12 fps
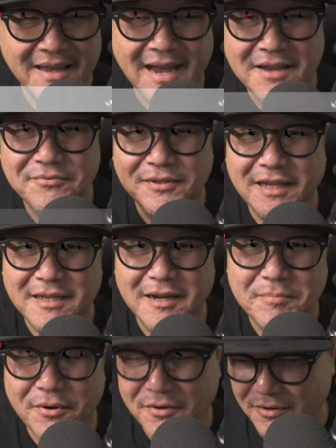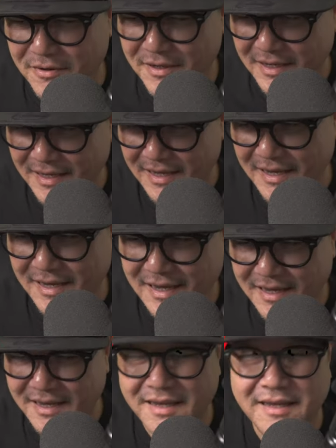iPhone だったらポン、
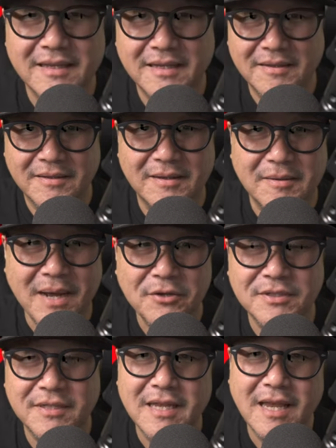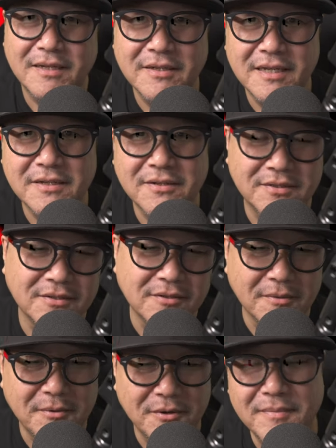えマウスでクリックする
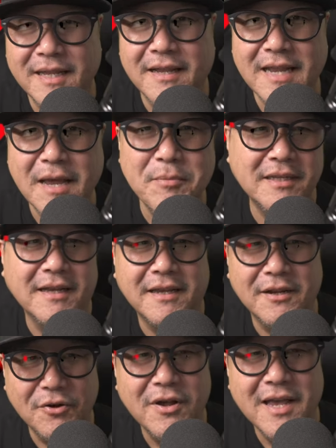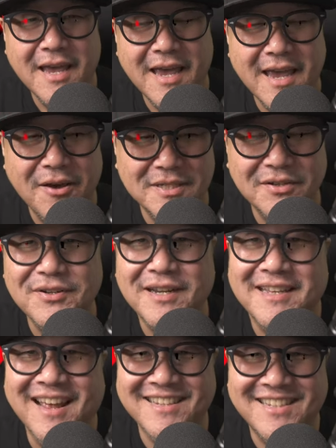のも、まあ、何でもいいんだけど、え押してくれ
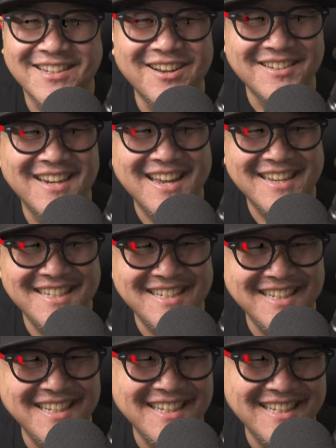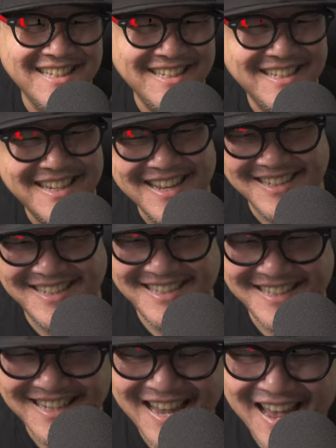たらすごい嬉しいで
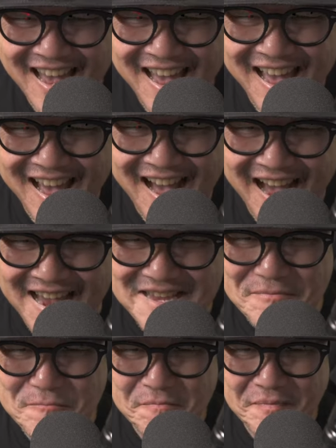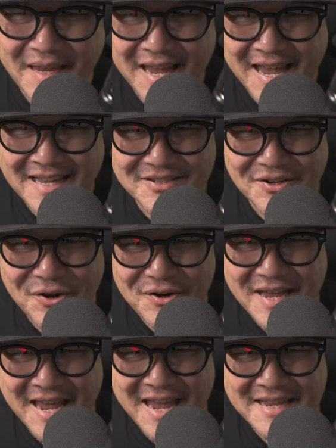す。はい。そ
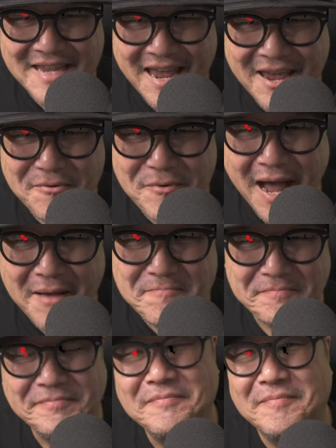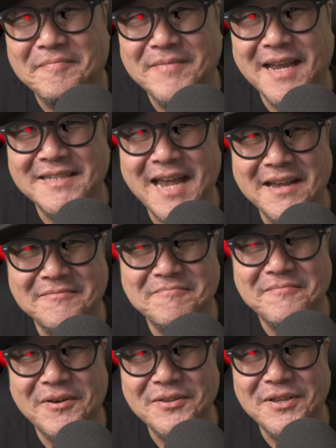れでは、皆さん、
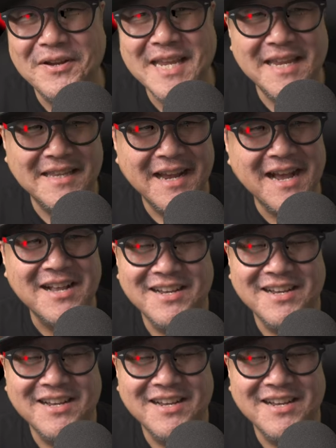本当に長く